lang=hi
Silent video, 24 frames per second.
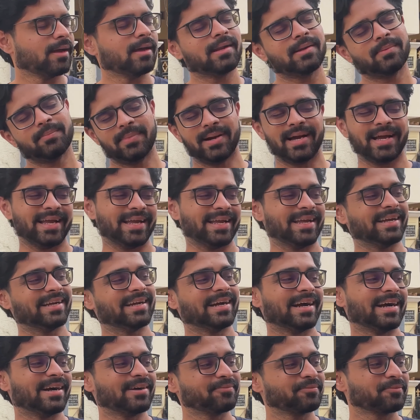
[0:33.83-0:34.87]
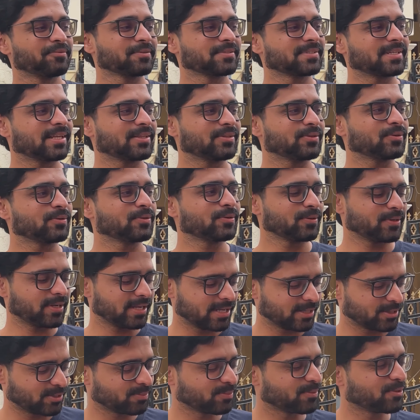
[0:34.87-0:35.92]
अरे माए कहाँ फुर्सत हो
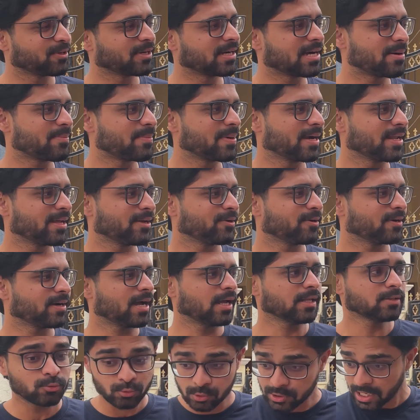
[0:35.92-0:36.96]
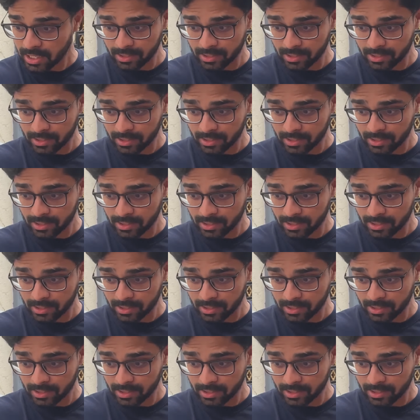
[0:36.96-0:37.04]
रे तुम लोग यहाँ बड़े हो तू